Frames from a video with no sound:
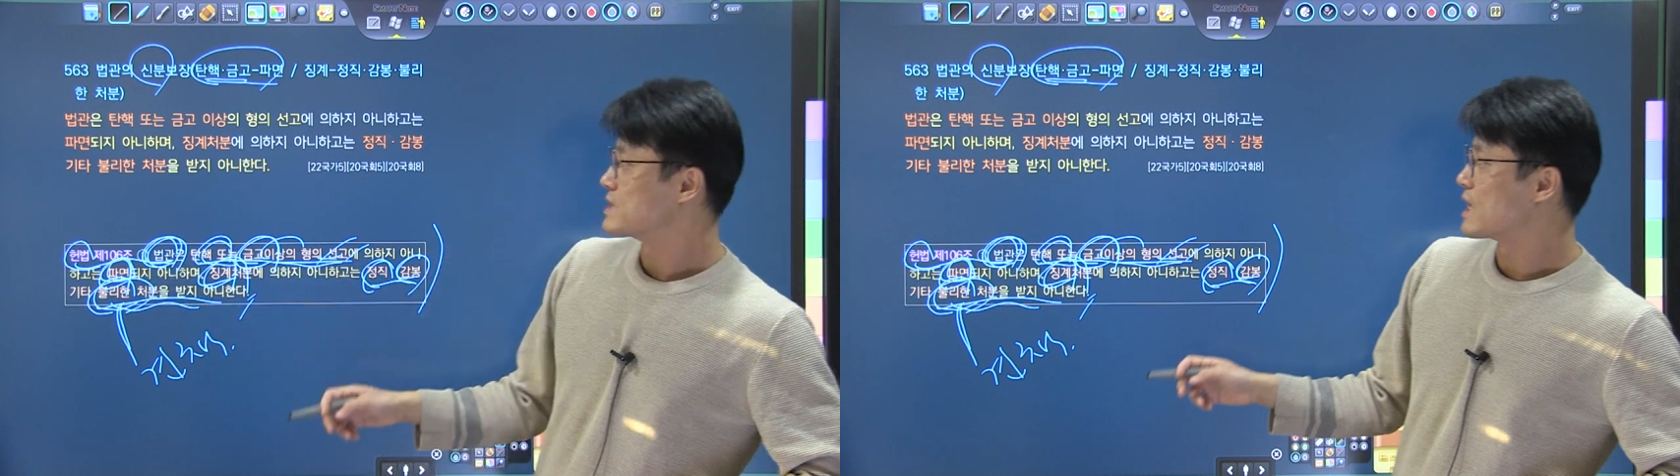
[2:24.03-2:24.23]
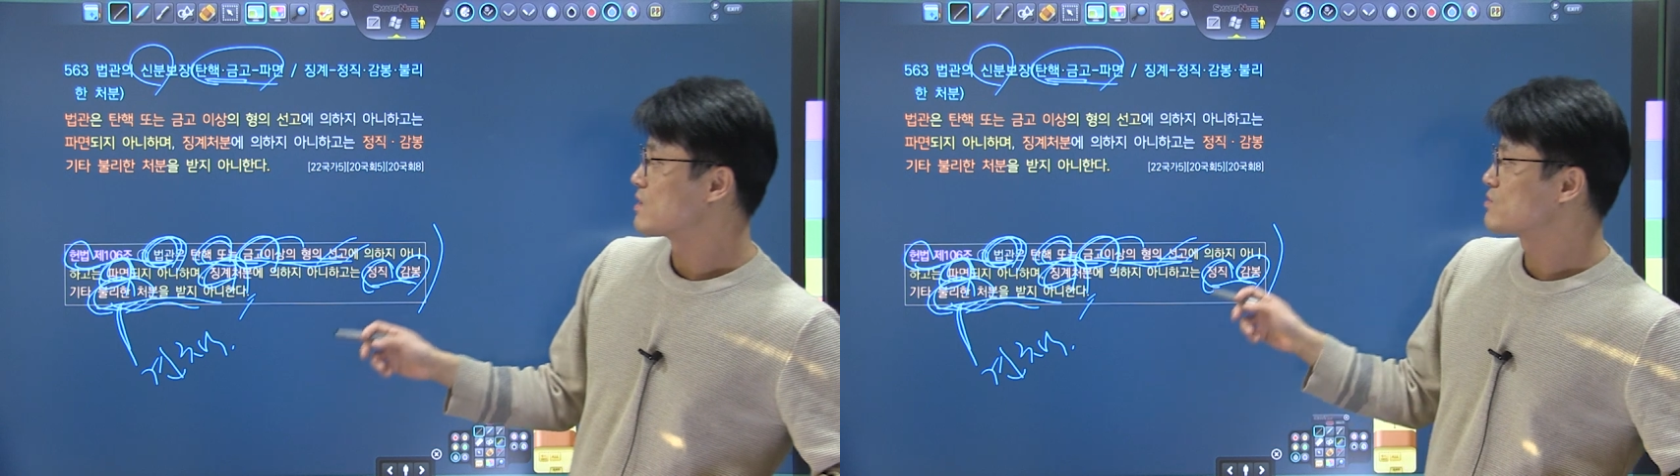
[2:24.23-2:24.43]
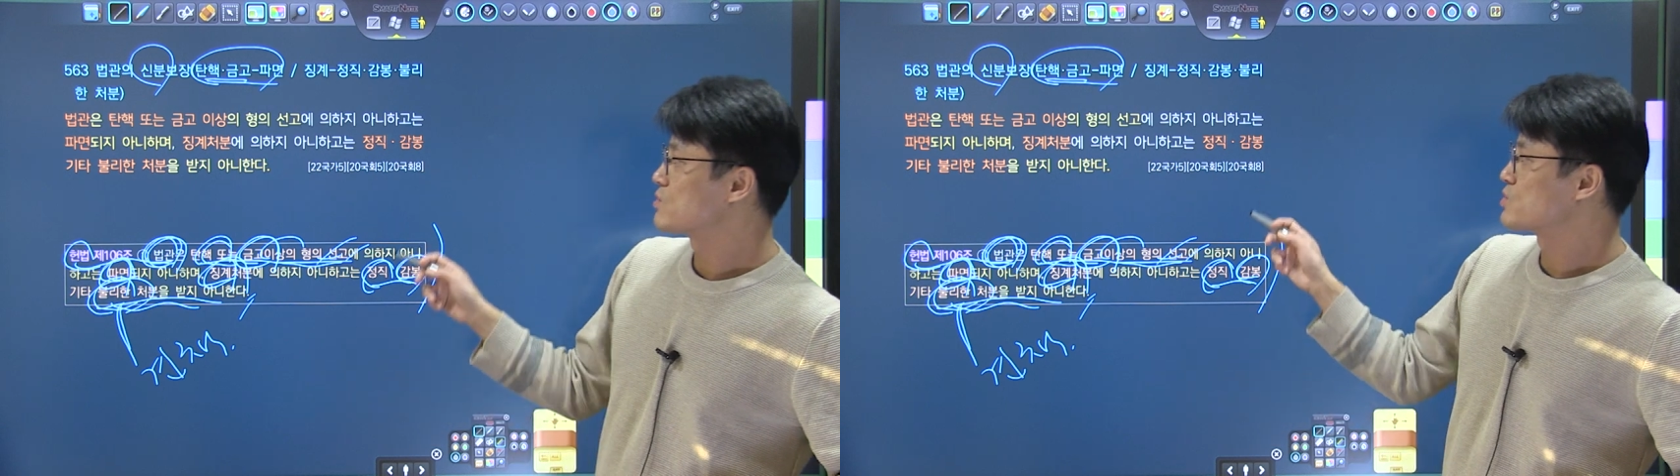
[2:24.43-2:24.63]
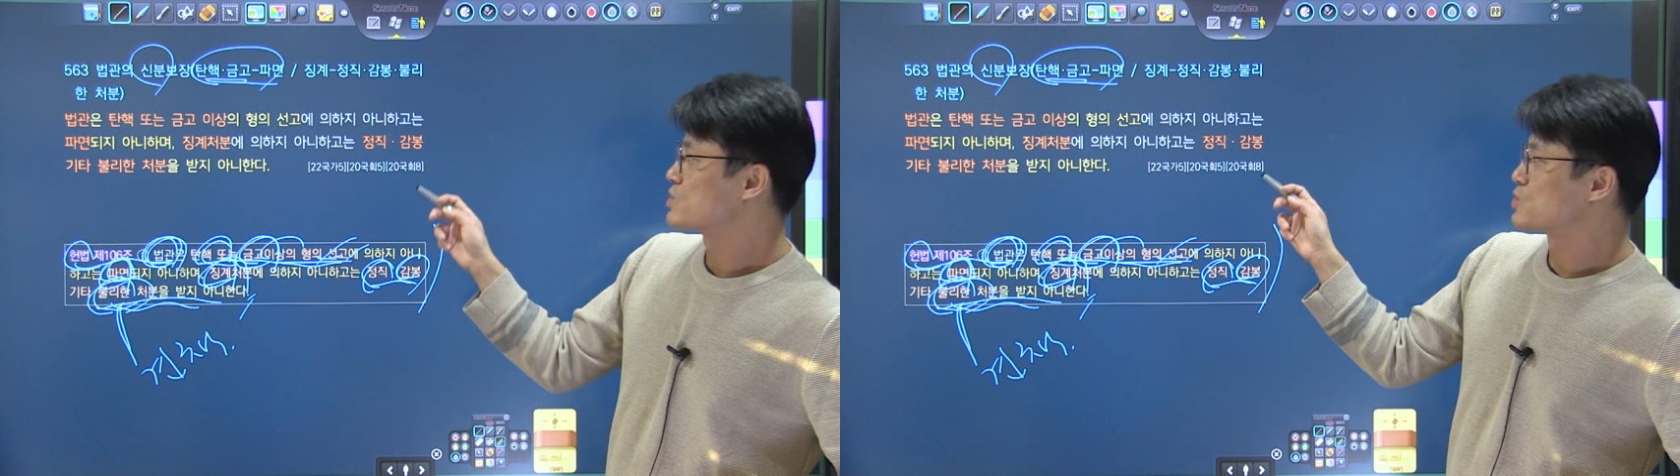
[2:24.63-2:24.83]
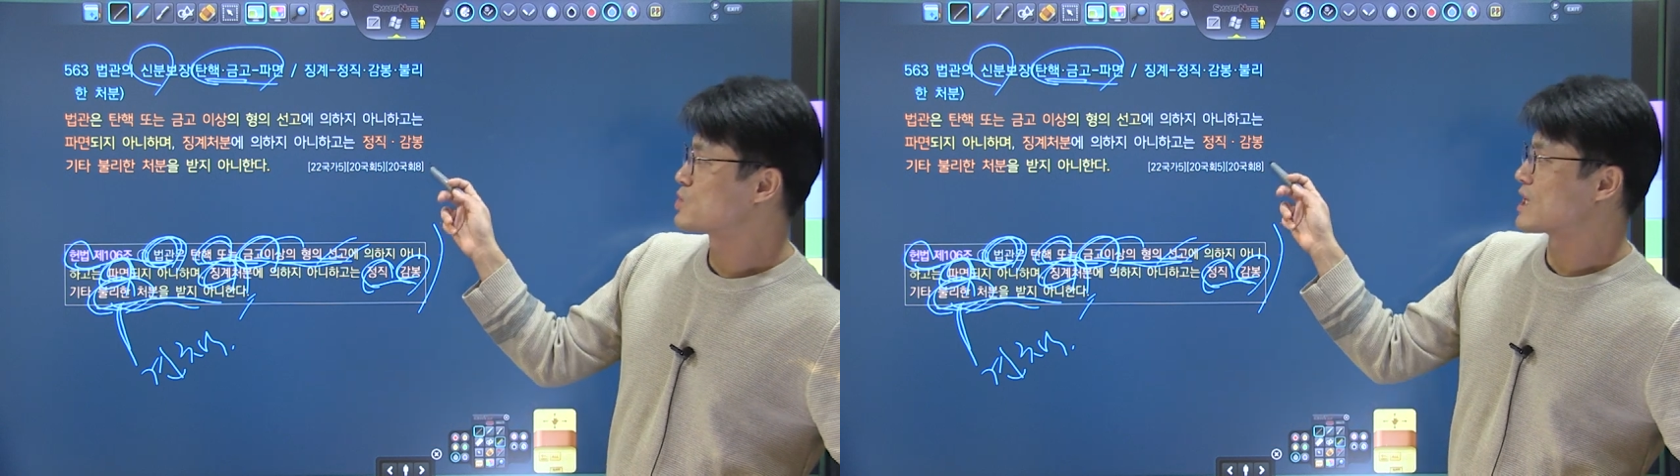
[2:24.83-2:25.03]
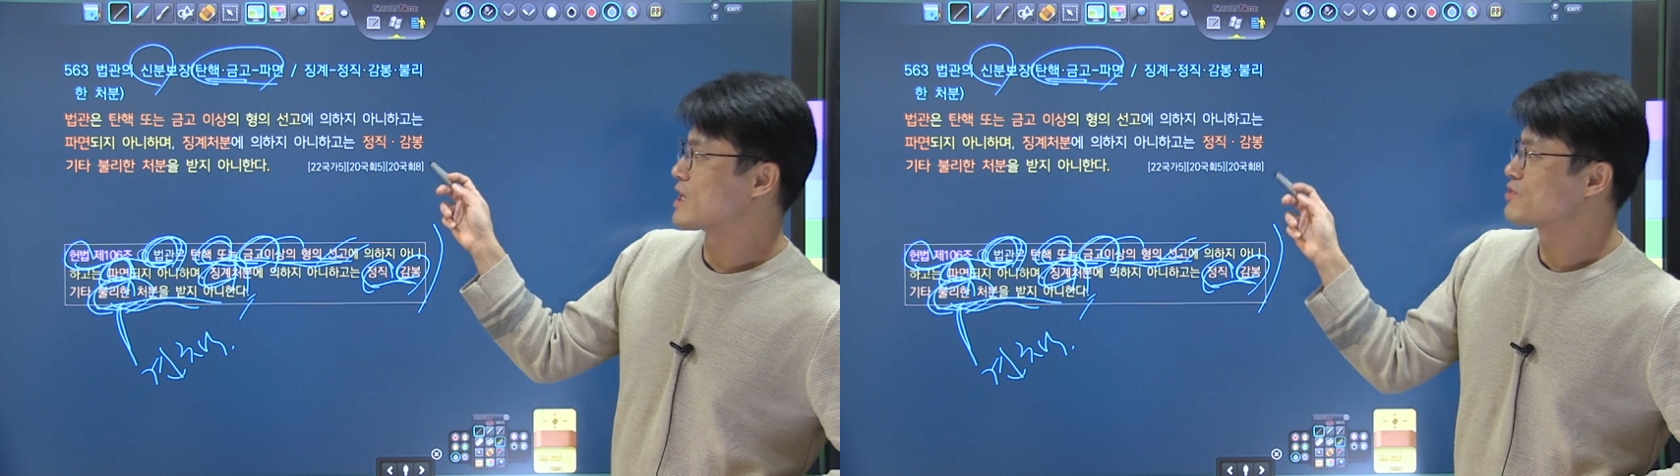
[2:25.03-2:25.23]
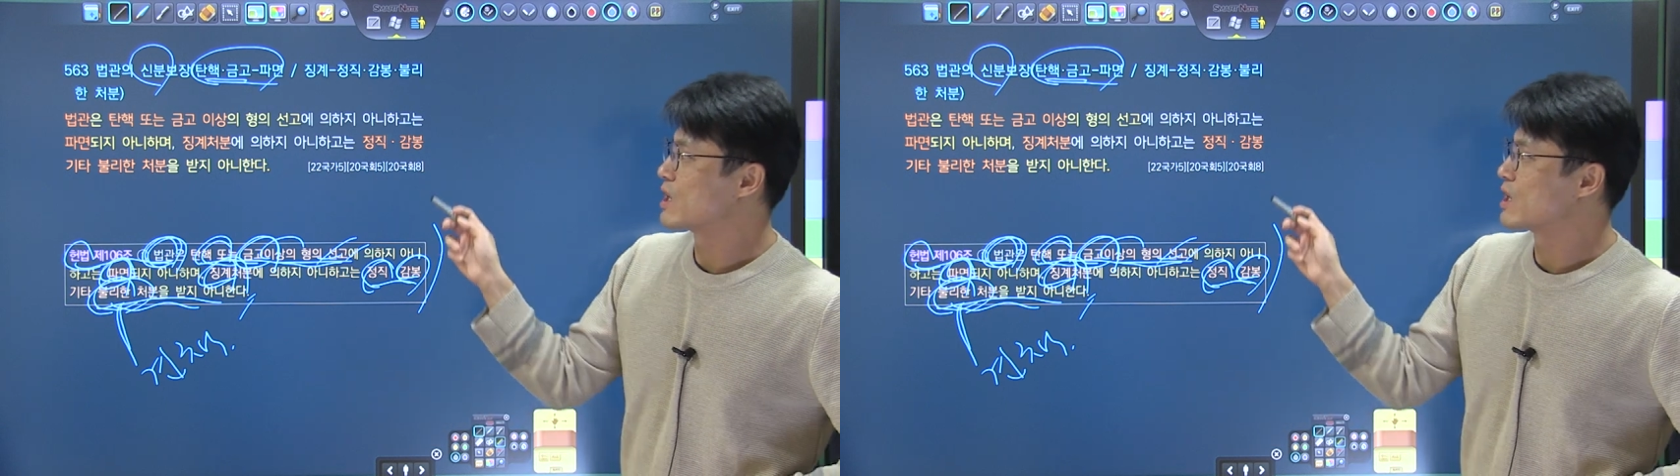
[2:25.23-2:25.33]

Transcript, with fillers: 자, 이것도 자주